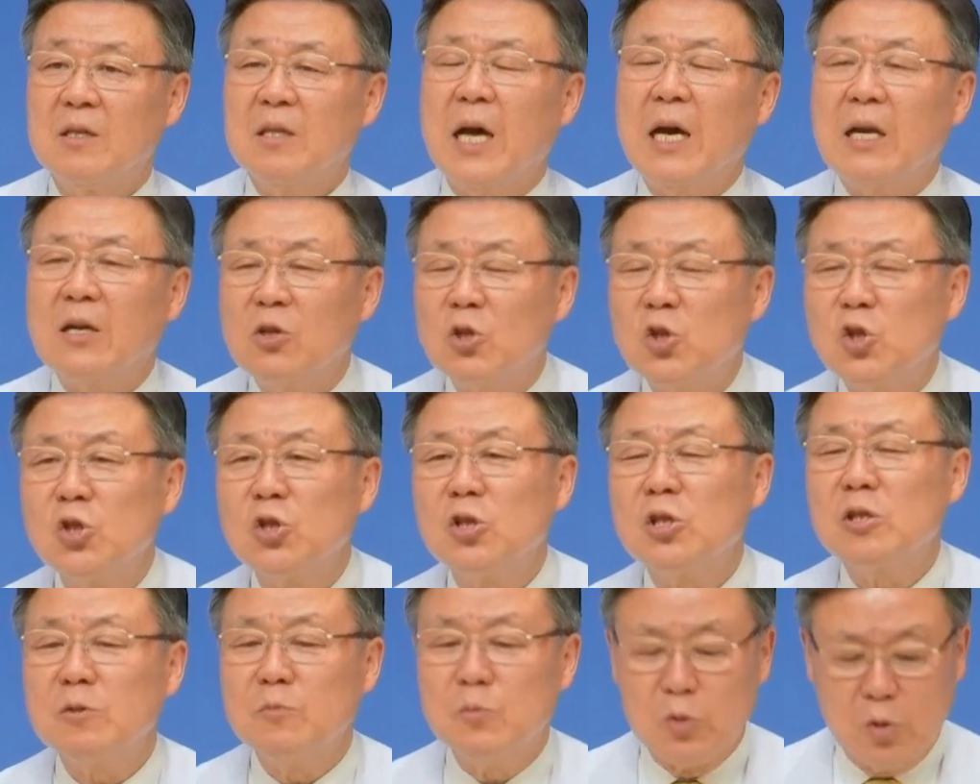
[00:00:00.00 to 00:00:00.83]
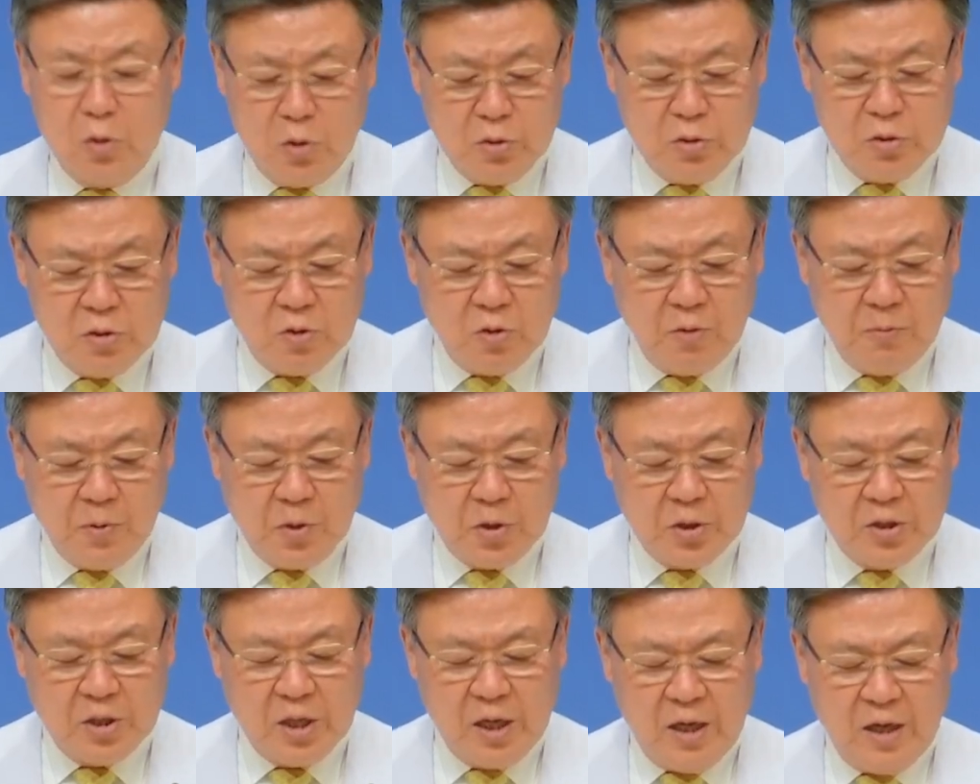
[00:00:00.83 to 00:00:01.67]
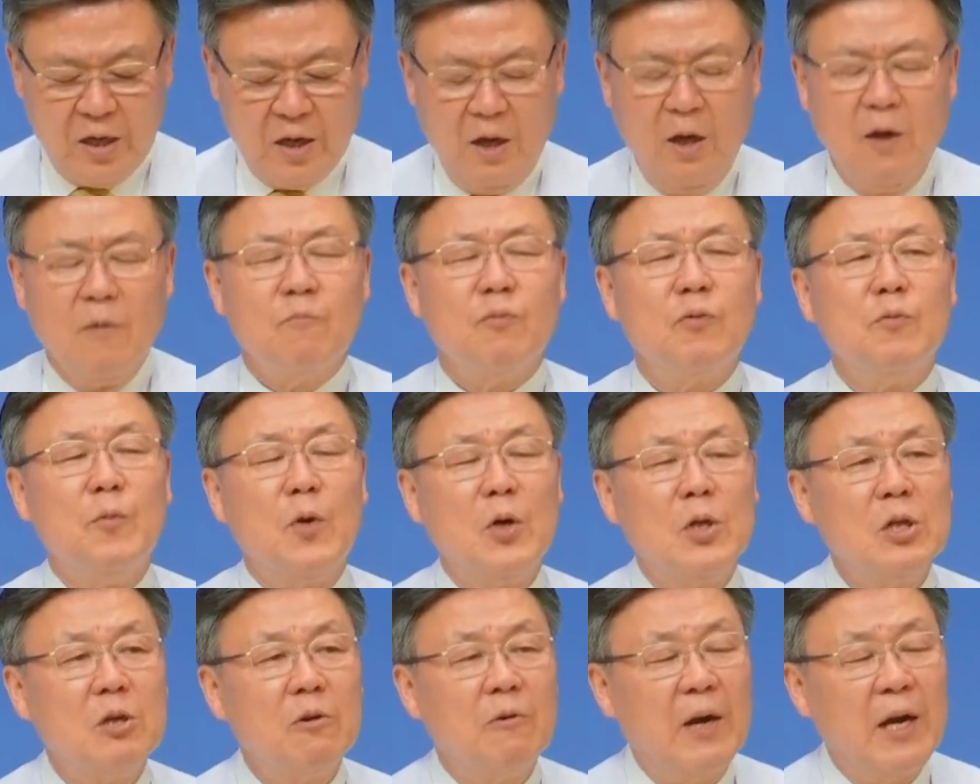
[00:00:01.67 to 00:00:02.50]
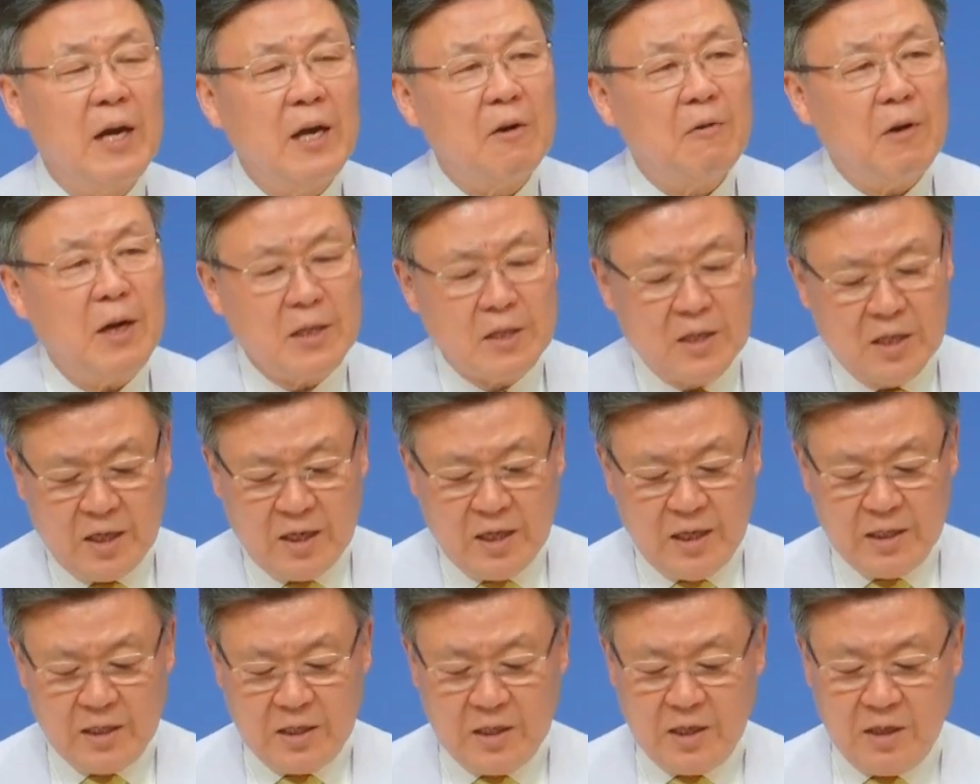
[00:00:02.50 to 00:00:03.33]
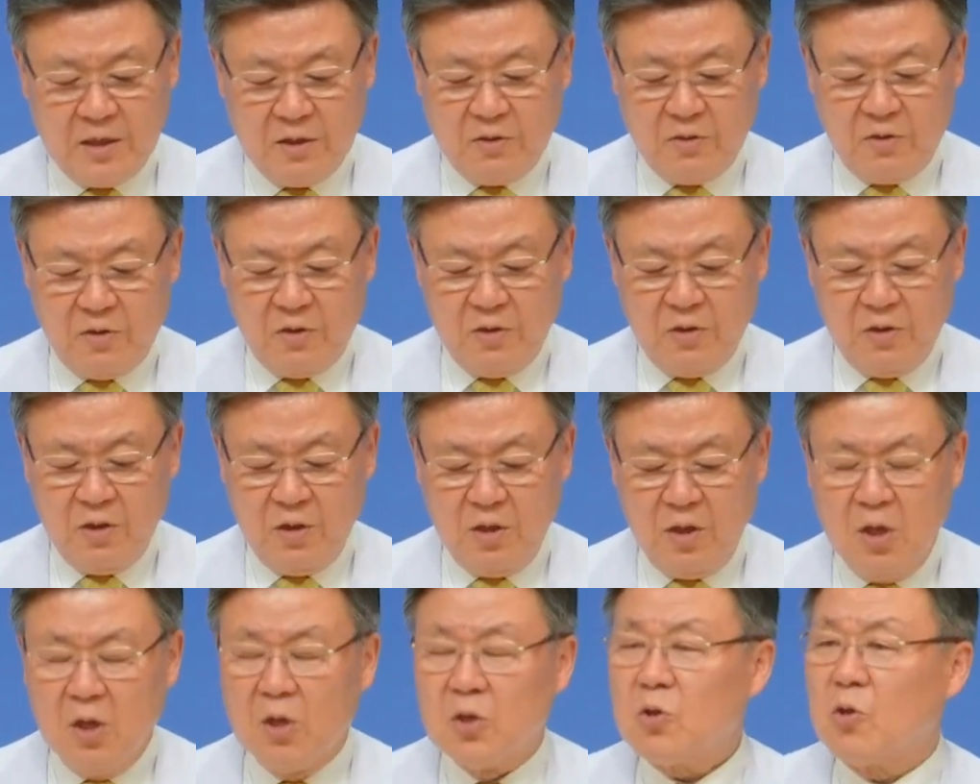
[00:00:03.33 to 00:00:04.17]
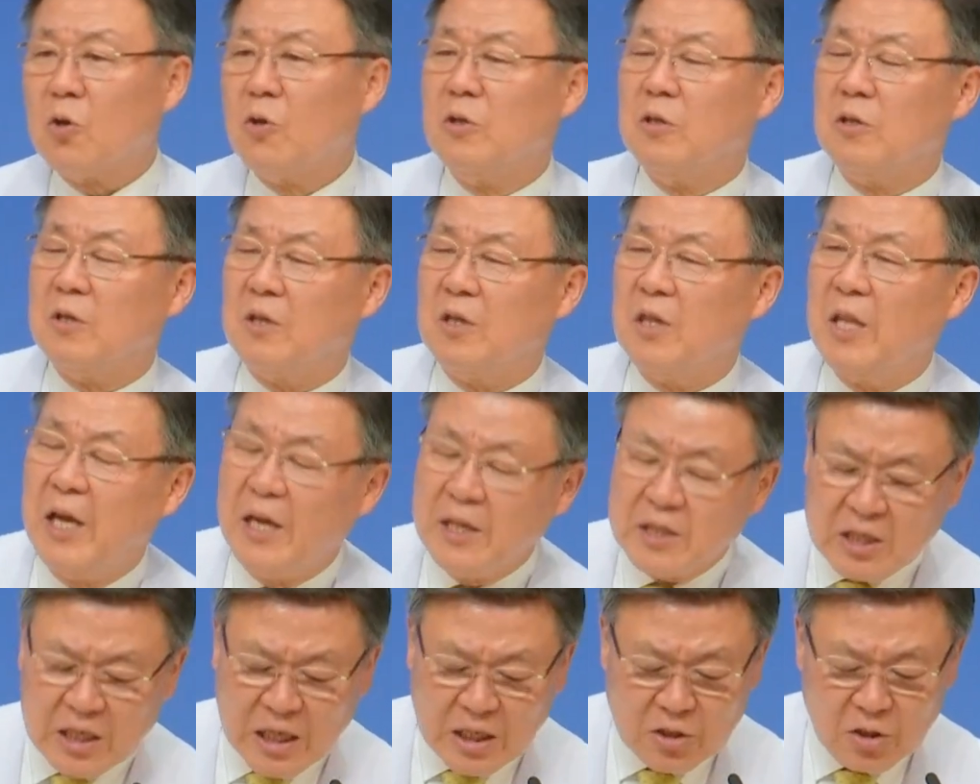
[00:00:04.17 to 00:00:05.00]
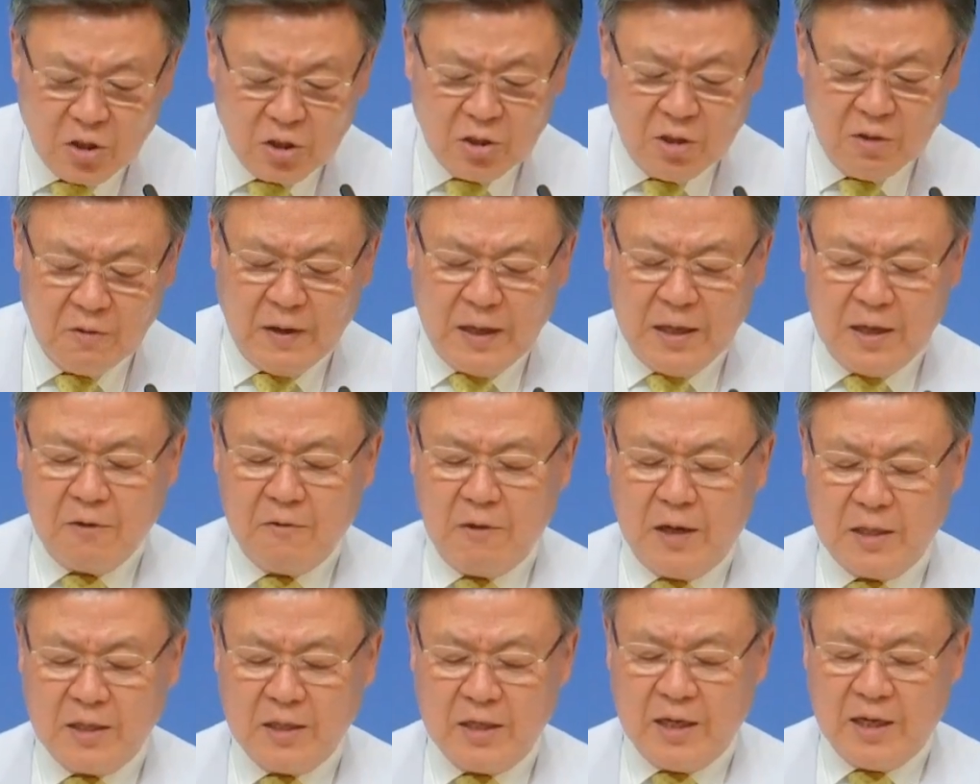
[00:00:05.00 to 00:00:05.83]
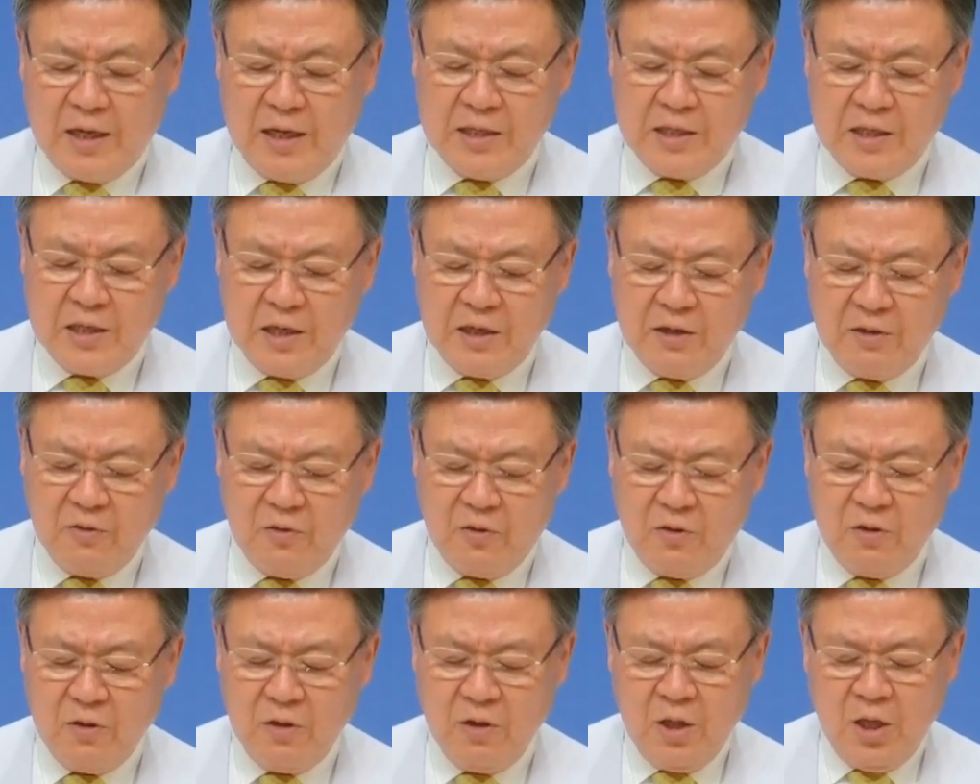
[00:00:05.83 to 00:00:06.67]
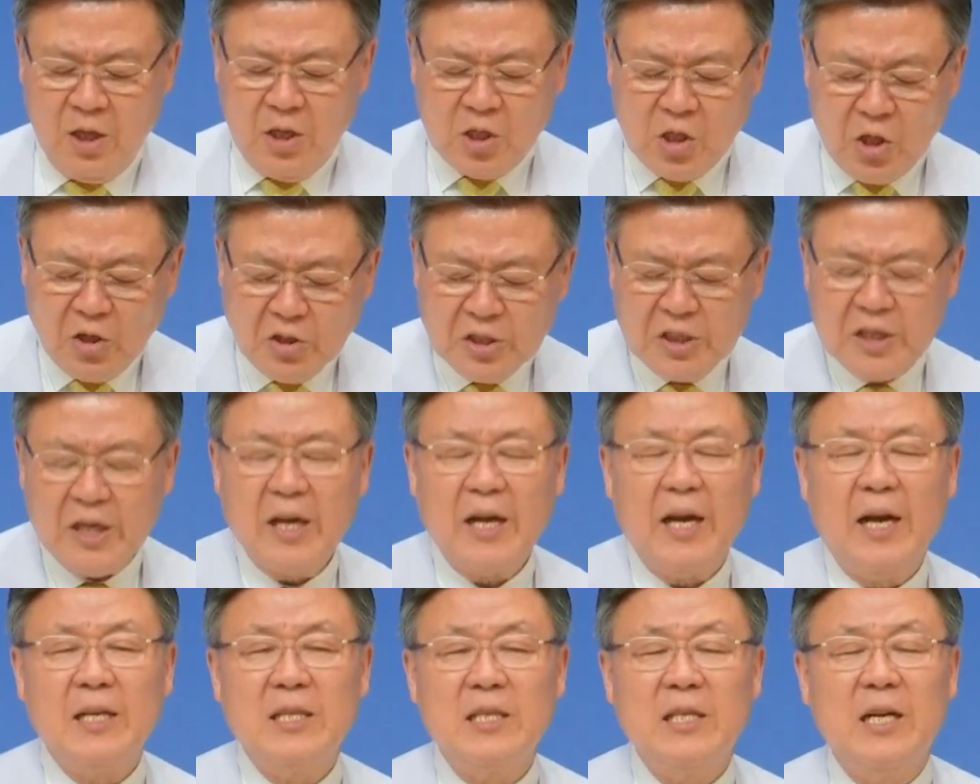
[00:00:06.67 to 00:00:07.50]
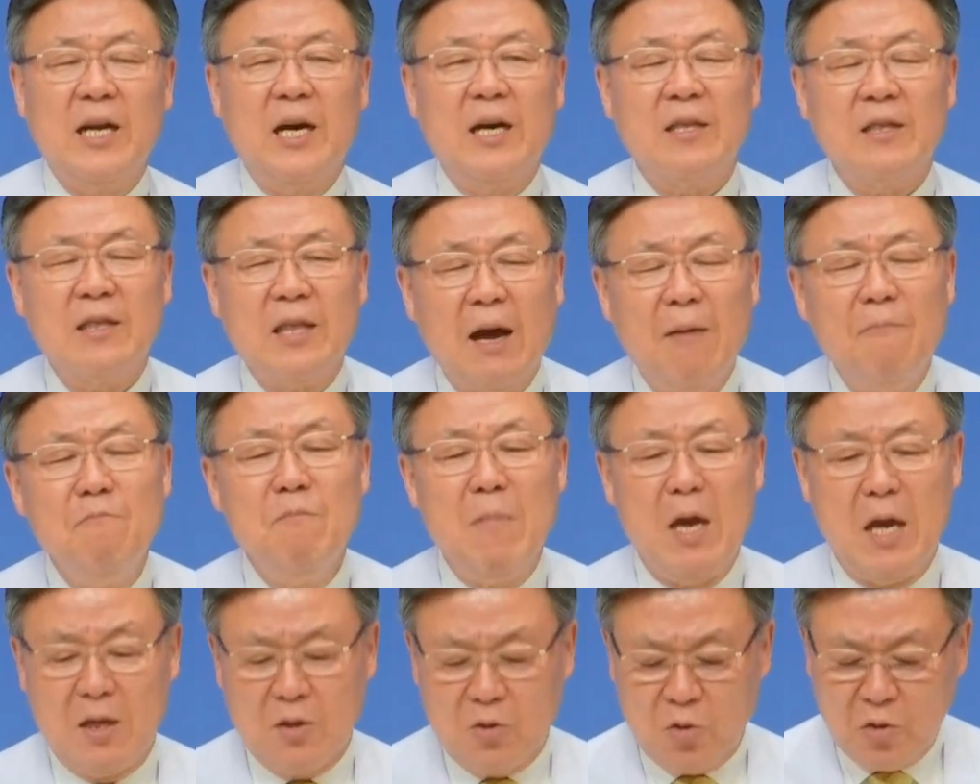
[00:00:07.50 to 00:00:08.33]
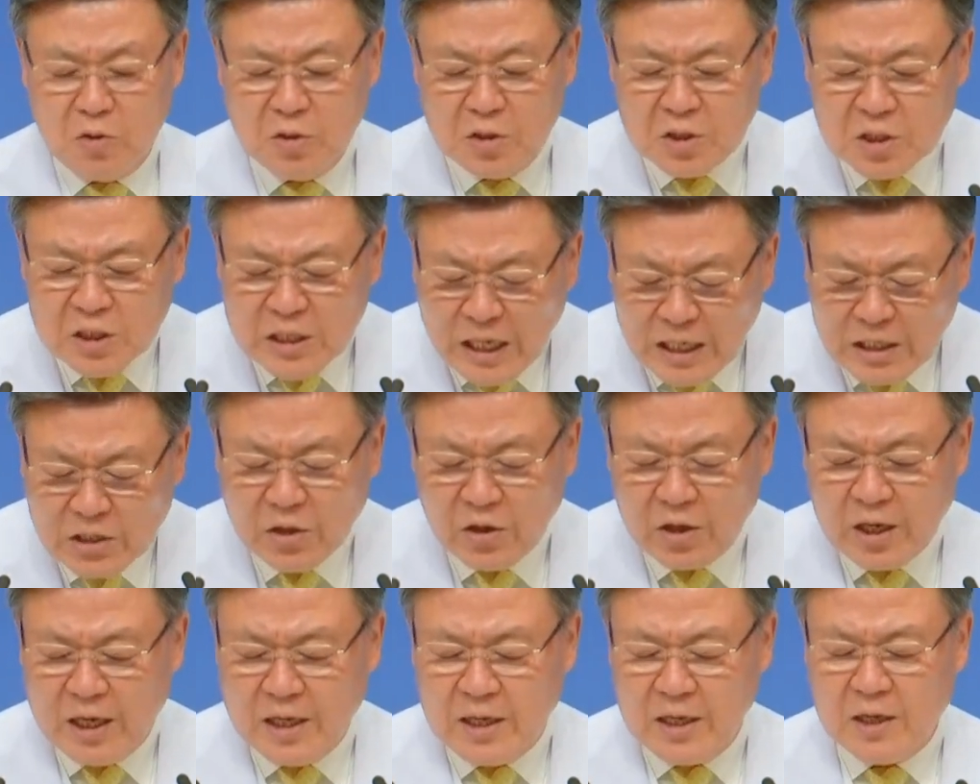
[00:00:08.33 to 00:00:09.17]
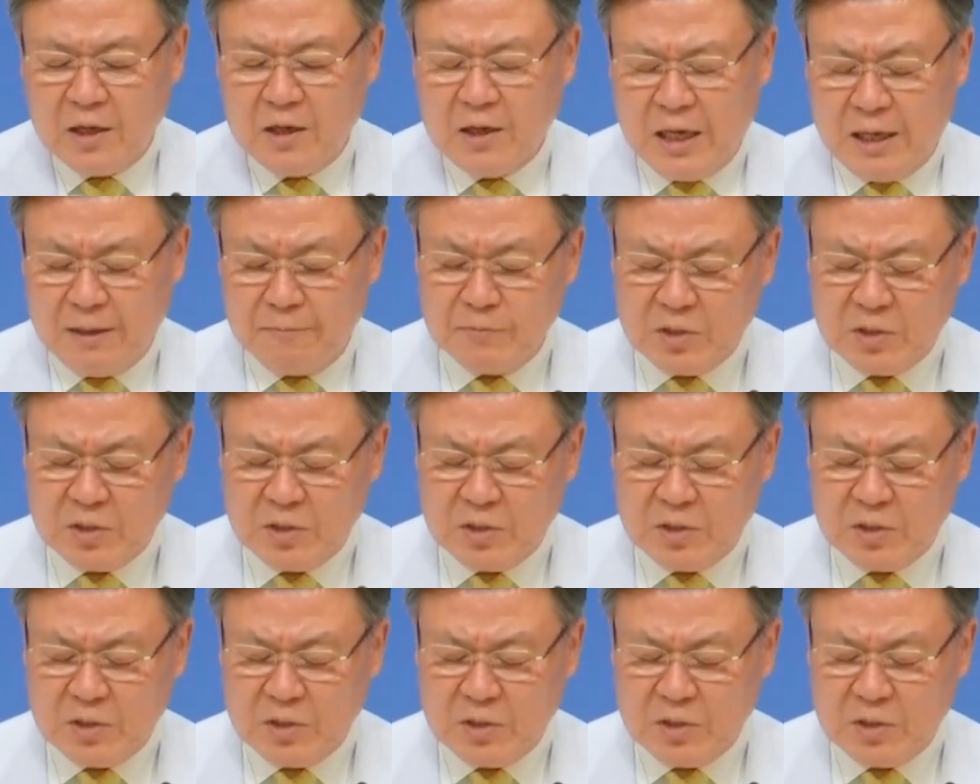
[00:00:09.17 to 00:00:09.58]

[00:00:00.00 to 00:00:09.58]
나를 중심으로 놓고 볼 때 부모님과의 관계가 있겠고 또는 내 자녀들과의 관계가 있겠고 형제가 아니라 남매 또는 자녀 간의